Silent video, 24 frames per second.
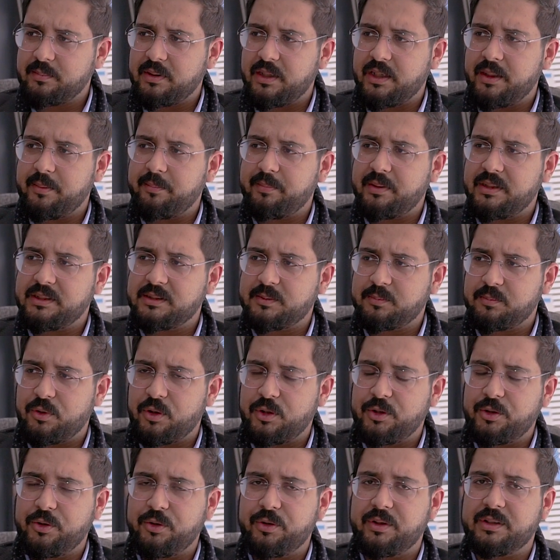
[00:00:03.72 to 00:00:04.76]
हमारे पास
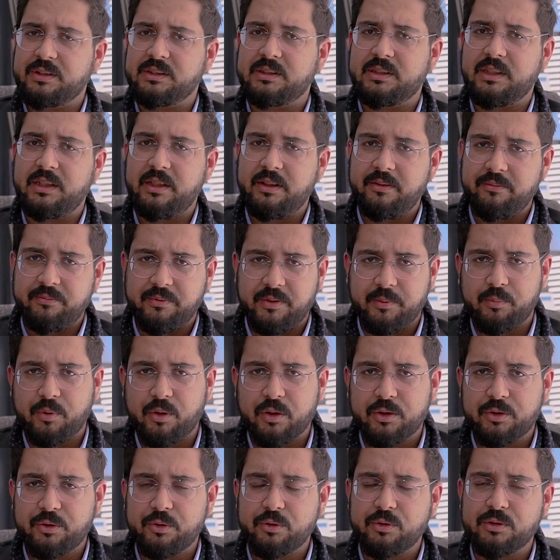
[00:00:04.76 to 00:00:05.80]
स्मॉल यूनिट्स थे वी
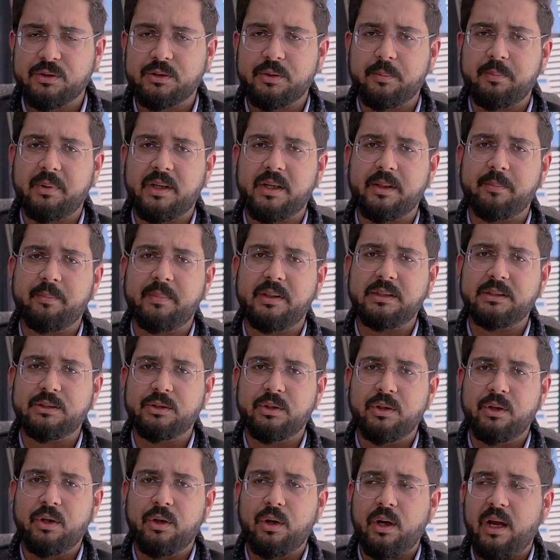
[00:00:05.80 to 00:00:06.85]
बॉट दोज अपार्टमेंट्स
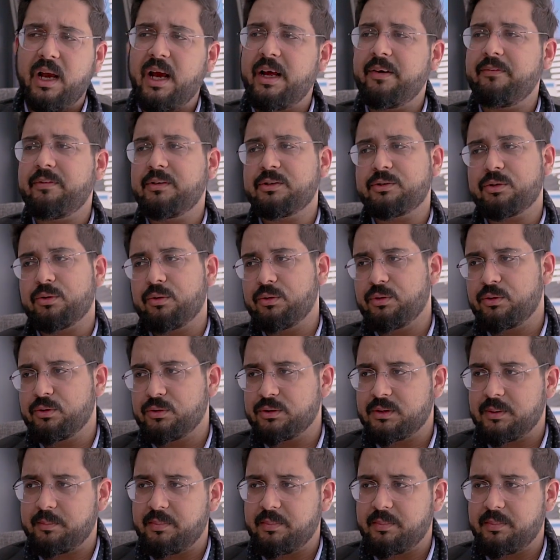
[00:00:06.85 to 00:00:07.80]
एंड वी सोल्ड दोज